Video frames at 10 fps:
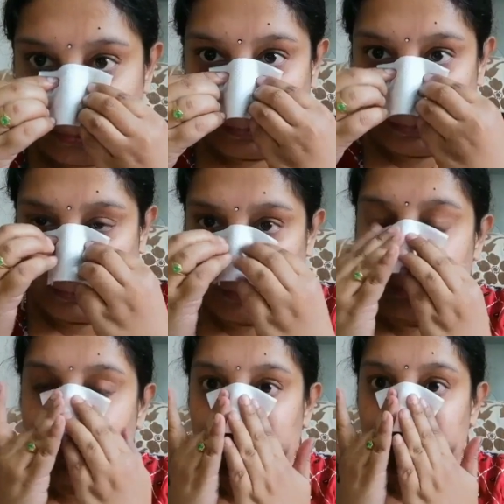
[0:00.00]
మా అమ్మాయి
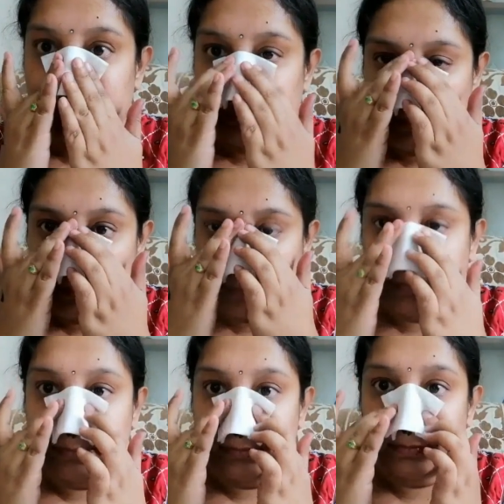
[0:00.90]
ఎప్పుడు నవ్వుతూ
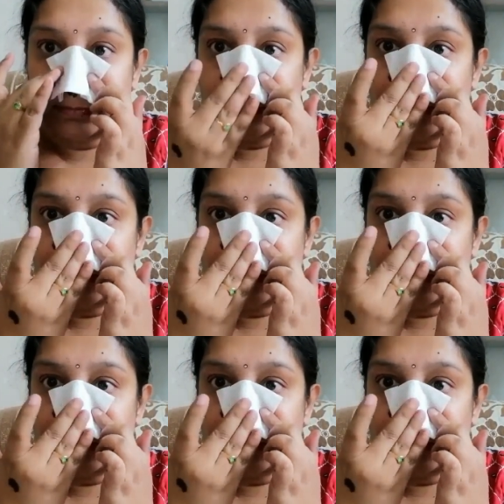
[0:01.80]
ఉంటుంది